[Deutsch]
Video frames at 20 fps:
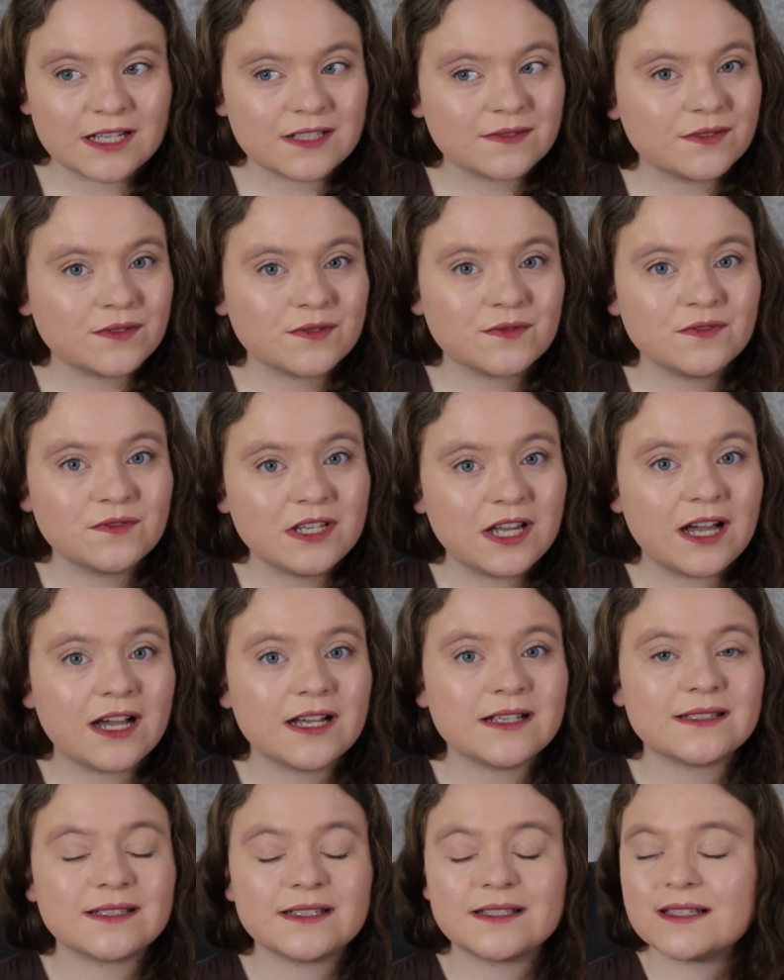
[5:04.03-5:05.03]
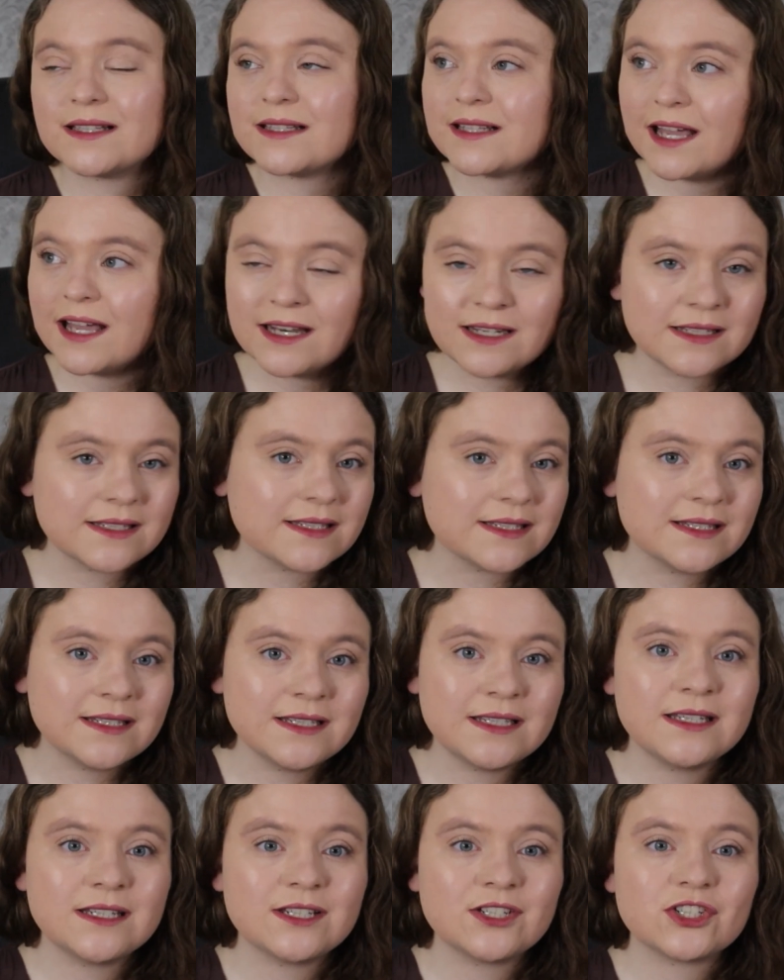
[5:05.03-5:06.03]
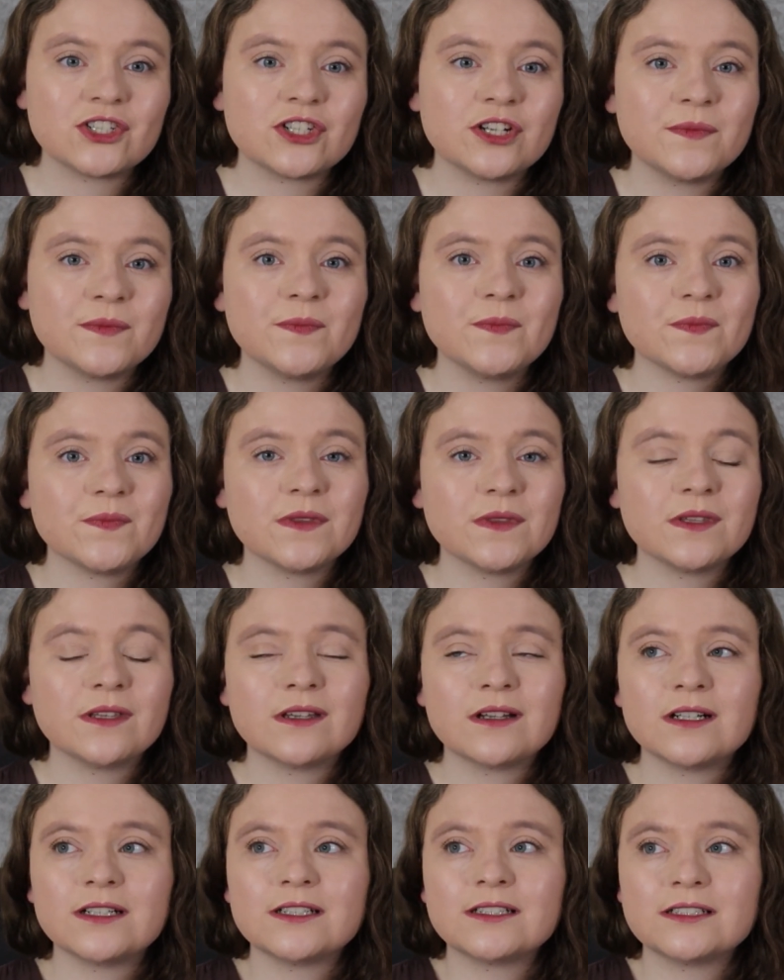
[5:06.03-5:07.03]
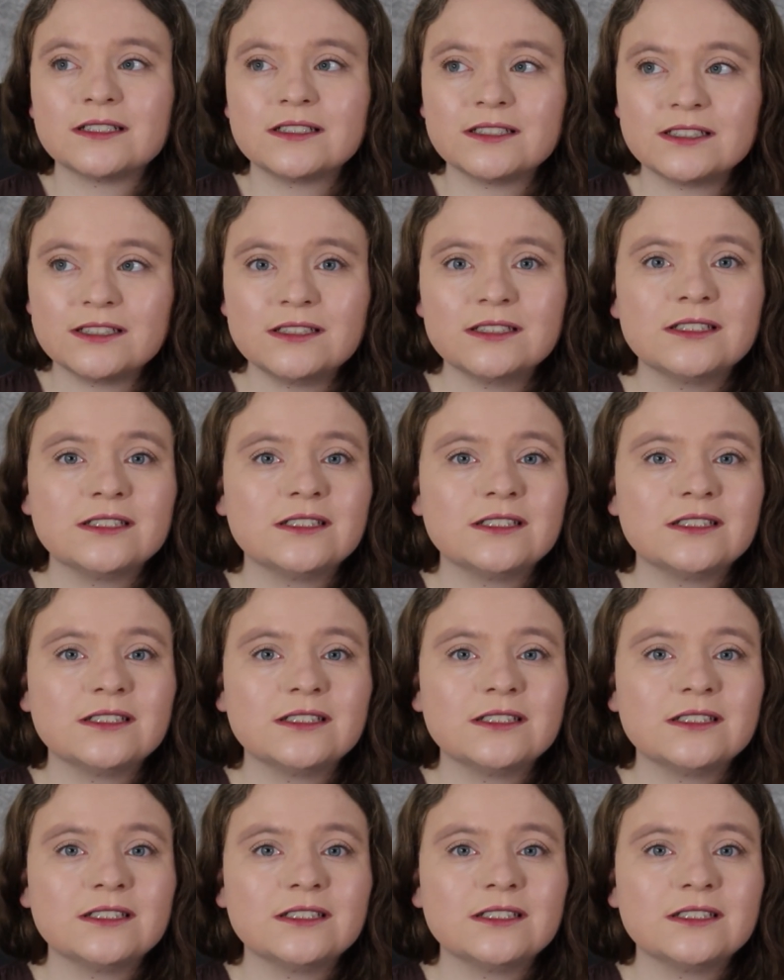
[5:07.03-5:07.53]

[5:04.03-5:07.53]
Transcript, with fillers: wenn du vier hast. Das ist alles nicht schlimm. Ne?